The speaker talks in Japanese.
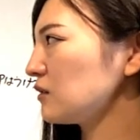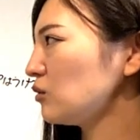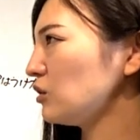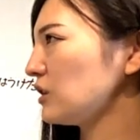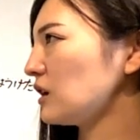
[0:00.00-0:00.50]

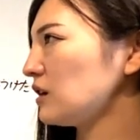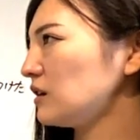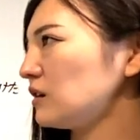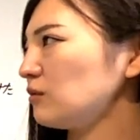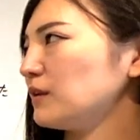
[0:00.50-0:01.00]
こういった
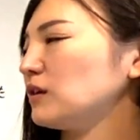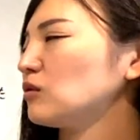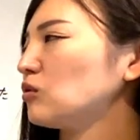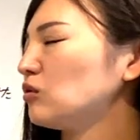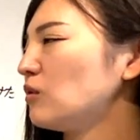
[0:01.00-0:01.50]
勉
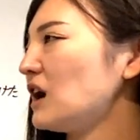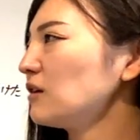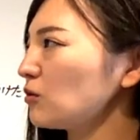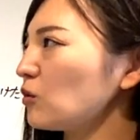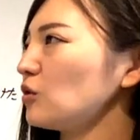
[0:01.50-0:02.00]
強法もあ
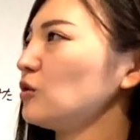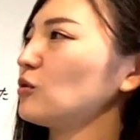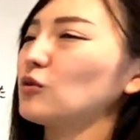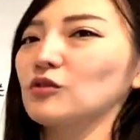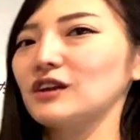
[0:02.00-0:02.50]
るという
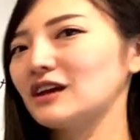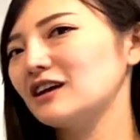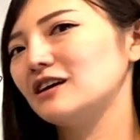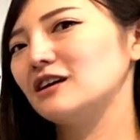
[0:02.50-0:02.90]
ことでね、